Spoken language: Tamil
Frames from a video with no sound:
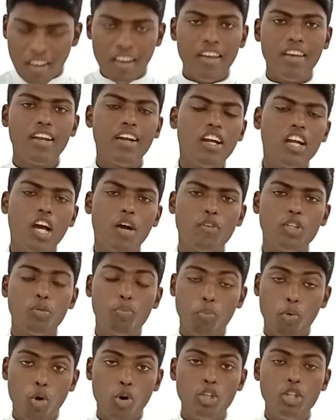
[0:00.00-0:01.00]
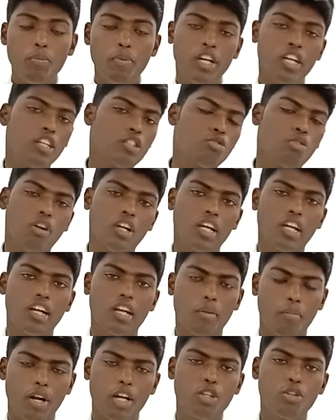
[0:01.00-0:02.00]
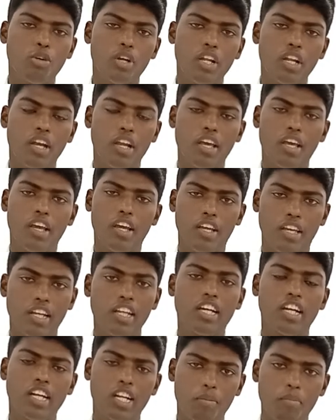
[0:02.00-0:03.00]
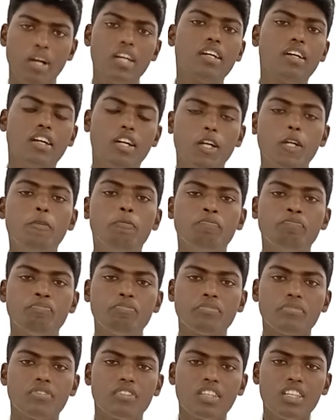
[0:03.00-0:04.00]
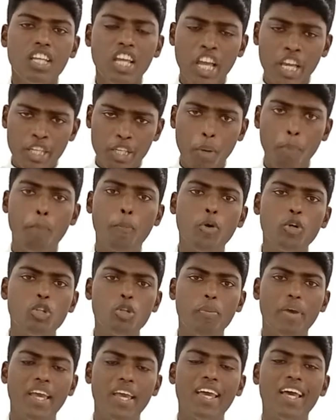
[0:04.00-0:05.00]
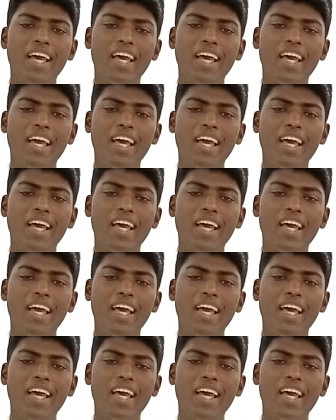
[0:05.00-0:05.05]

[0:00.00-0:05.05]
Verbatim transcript: இரண்டாவது போதும் என்று சொல்லுகின்ற மனதுடன் இருக்கின்ற மக்கள் எப்பொழுதுமே